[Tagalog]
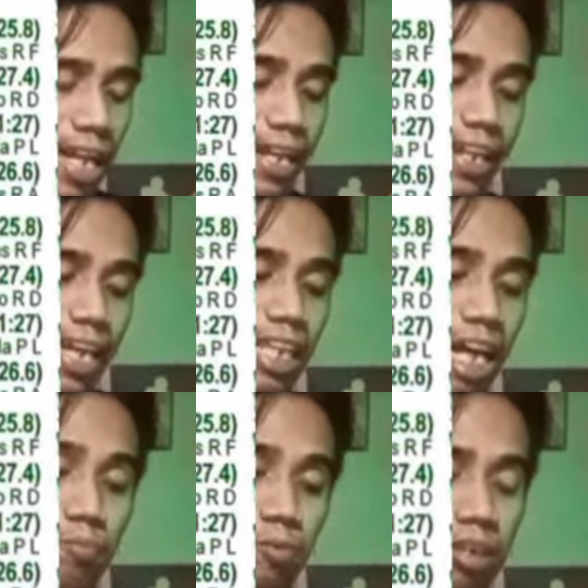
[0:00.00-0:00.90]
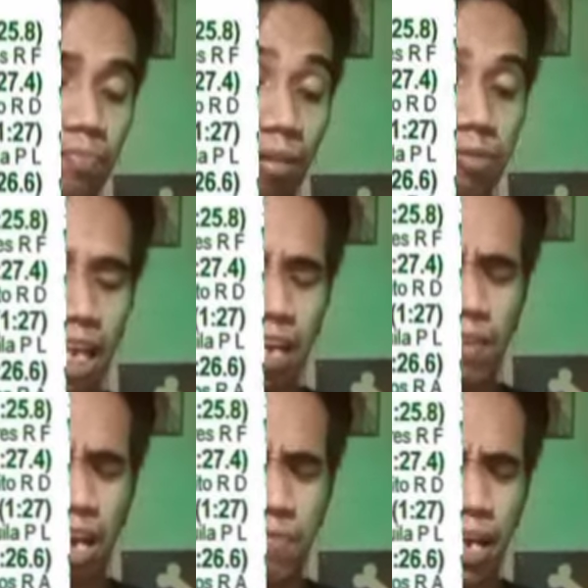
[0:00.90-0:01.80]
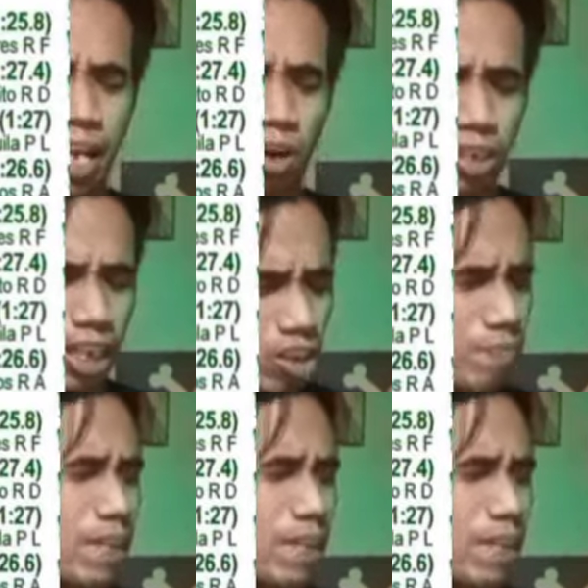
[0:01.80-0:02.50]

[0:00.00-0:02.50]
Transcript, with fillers: narerendan po ni Pabs M. Cabalejo. Tingin ko